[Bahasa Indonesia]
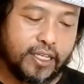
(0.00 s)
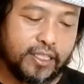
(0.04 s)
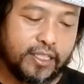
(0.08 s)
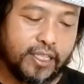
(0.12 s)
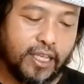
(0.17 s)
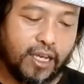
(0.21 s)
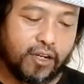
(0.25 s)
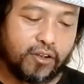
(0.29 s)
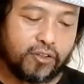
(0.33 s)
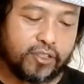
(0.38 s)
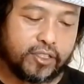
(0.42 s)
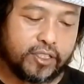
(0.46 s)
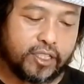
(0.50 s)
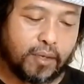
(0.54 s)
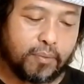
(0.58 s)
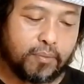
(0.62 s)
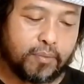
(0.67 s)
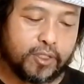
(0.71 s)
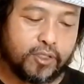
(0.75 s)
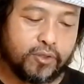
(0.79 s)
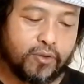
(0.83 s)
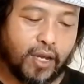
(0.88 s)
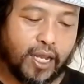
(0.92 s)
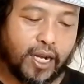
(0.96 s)
Kita harus tetap
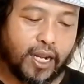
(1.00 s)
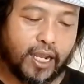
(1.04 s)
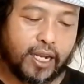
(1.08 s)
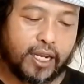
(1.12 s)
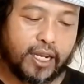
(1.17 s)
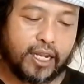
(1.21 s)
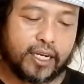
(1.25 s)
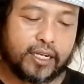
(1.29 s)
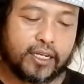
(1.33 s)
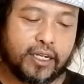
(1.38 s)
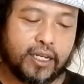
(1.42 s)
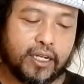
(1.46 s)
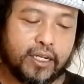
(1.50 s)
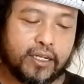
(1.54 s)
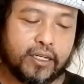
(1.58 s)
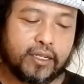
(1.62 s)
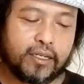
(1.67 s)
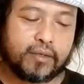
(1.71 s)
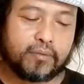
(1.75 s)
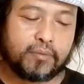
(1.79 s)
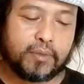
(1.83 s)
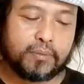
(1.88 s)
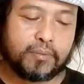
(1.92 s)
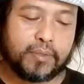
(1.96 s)
menyuarakan dan
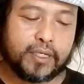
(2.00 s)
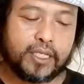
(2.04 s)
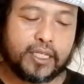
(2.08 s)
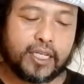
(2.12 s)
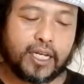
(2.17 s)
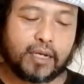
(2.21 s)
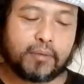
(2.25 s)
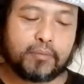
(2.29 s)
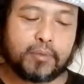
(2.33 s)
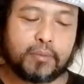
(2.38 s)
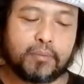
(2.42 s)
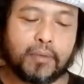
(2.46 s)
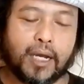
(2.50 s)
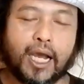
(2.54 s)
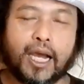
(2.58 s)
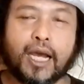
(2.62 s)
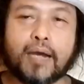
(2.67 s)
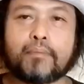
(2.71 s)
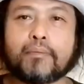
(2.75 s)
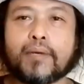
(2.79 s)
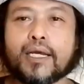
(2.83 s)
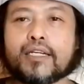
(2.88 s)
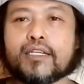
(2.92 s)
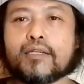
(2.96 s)
memberikan
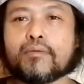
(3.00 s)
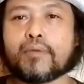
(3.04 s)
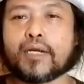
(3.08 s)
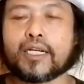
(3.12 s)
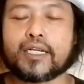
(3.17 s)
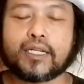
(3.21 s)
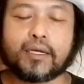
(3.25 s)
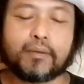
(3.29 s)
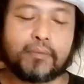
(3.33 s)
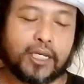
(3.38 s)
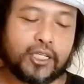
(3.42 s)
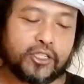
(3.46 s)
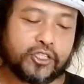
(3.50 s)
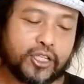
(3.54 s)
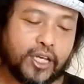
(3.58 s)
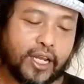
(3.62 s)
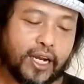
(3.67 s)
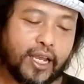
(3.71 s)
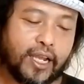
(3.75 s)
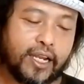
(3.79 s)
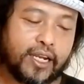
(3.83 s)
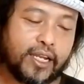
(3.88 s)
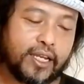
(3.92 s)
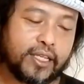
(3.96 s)
pemahaman kepada
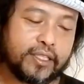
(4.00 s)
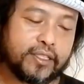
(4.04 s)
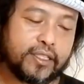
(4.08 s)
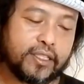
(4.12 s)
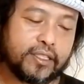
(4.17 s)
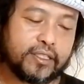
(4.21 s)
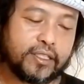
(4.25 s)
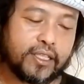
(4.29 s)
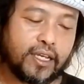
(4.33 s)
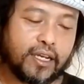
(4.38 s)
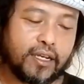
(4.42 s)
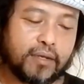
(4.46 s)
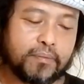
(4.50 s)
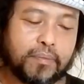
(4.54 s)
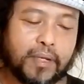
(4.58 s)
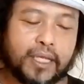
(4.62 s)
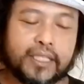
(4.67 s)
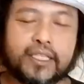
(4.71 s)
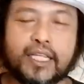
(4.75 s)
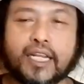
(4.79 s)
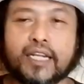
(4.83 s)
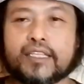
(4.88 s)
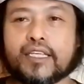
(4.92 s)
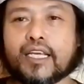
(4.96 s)
masyarakat tentang
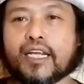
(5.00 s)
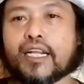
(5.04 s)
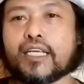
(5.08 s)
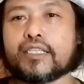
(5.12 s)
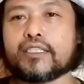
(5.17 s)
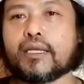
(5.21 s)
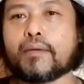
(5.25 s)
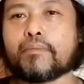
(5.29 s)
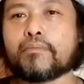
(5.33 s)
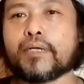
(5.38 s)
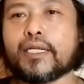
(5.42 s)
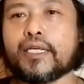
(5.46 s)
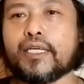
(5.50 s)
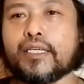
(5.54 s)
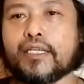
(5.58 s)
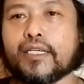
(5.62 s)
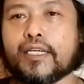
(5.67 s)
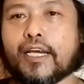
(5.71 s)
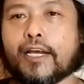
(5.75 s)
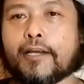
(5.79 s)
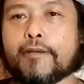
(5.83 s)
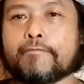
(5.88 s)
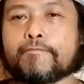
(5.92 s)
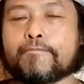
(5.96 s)
batalnya nasab
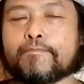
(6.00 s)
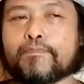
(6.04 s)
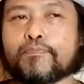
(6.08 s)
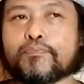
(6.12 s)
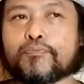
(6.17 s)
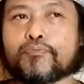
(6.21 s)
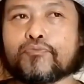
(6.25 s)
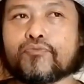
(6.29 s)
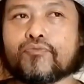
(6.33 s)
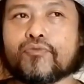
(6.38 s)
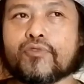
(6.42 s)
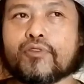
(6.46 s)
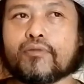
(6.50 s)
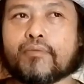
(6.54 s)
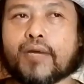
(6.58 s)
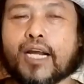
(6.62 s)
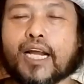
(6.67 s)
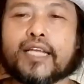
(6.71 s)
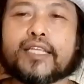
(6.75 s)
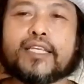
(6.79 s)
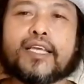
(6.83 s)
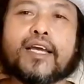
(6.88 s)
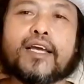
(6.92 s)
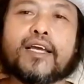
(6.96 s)
mereka.
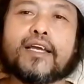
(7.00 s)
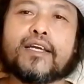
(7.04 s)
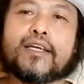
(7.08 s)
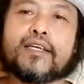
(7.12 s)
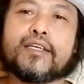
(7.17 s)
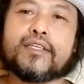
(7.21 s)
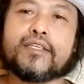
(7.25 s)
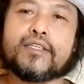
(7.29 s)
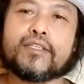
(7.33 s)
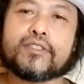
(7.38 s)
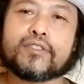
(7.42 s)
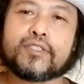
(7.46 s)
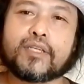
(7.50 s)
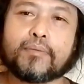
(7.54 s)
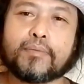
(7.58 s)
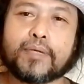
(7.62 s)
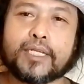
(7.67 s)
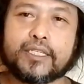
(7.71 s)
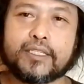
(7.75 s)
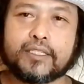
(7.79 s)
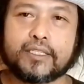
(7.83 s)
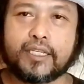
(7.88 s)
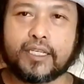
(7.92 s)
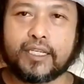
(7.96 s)
Makanya
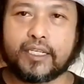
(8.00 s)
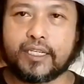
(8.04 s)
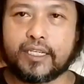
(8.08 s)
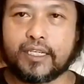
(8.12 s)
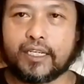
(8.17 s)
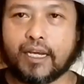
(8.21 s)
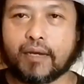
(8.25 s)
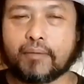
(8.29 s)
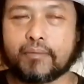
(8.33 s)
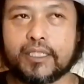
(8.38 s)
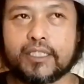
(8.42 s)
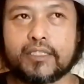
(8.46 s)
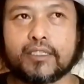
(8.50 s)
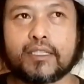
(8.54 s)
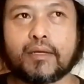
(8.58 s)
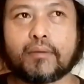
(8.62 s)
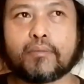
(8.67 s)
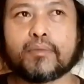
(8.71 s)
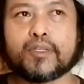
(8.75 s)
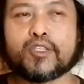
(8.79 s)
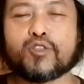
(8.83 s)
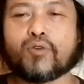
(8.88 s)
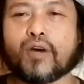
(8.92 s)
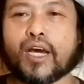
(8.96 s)
sampai detik ini kami
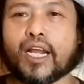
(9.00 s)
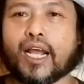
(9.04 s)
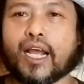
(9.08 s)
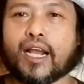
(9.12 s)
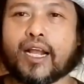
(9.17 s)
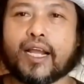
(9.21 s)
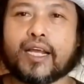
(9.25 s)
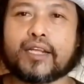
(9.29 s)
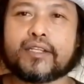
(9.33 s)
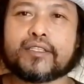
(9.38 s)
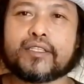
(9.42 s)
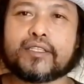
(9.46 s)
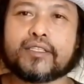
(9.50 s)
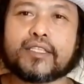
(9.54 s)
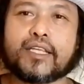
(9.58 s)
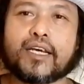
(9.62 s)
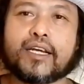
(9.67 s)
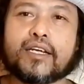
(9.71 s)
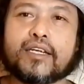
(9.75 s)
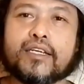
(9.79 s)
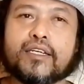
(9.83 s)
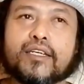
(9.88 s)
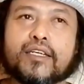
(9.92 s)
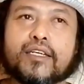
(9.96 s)
tetap menyuarakan
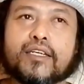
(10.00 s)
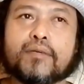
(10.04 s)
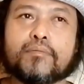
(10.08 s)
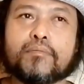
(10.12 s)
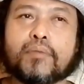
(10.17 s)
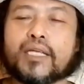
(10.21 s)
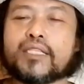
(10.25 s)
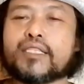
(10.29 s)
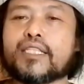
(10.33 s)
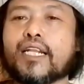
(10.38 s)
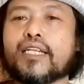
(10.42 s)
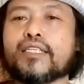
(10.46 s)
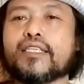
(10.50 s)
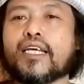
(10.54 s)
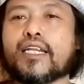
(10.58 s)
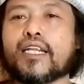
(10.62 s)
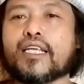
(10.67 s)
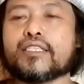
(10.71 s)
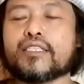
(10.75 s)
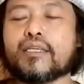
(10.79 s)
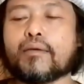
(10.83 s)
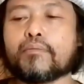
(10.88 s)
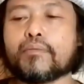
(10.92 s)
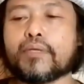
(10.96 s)
tentang batalnya
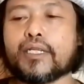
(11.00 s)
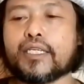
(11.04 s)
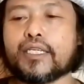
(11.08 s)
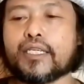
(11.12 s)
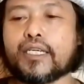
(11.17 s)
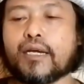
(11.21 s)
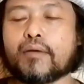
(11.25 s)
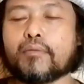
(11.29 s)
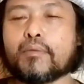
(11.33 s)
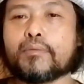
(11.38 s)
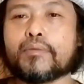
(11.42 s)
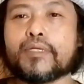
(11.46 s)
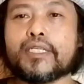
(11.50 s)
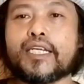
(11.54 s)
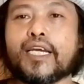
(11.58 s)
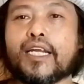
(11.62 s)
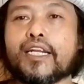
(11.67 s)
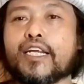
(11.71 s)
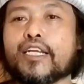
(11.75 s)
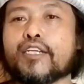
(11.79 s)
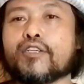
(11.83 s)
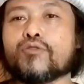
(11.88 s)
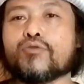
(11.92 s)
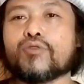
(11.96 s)
nasab mereka,
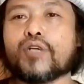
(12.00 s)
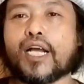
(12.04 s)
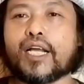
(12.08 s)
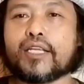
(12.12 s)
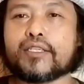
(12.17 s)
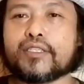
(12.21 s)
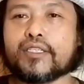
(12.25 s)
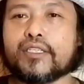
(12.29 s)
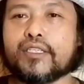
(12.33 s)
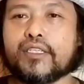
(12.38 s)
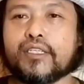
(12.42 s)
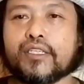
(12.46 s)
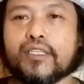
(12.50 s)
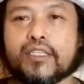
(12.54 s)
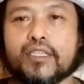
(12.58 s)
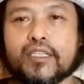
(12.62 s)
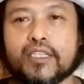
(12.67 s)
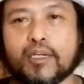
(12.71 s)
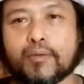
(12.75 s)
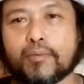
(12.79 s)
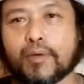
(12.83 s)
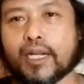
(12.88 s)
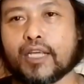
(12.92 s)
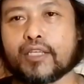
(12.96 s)
memberikan edukasi
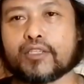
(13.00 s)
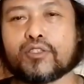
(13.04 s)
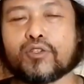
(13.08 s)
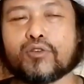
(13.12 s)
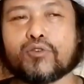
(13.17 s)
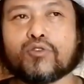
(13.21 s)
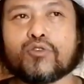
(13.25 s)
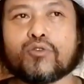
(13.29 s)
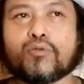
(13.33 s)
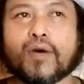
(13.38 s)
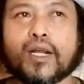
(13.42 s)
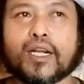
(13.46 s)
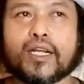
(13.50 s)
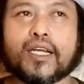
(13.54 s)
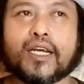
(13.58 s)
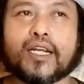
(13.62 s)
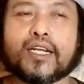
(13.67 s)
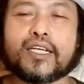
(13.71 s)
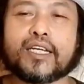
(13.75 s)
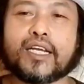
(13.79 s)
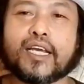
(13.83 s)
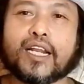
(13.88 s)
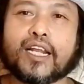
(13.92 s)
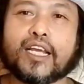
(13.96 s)
kepada seluruh
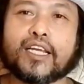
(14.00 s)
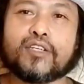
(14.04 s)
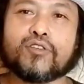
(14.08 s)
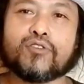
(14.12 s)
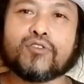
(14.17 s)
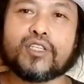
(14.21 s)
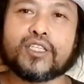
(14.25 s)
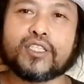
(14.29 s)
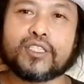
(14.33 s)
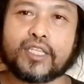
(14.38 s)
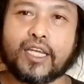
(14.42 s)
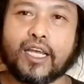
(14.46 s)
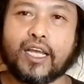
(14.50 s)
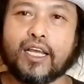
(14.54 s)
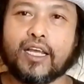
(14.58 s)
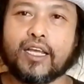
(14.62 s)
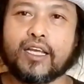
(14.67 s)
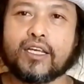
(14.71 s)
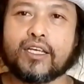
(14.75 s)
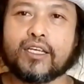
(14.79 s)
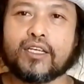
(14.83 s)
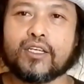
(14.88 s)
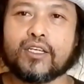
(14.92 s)
warga negara Indonesia,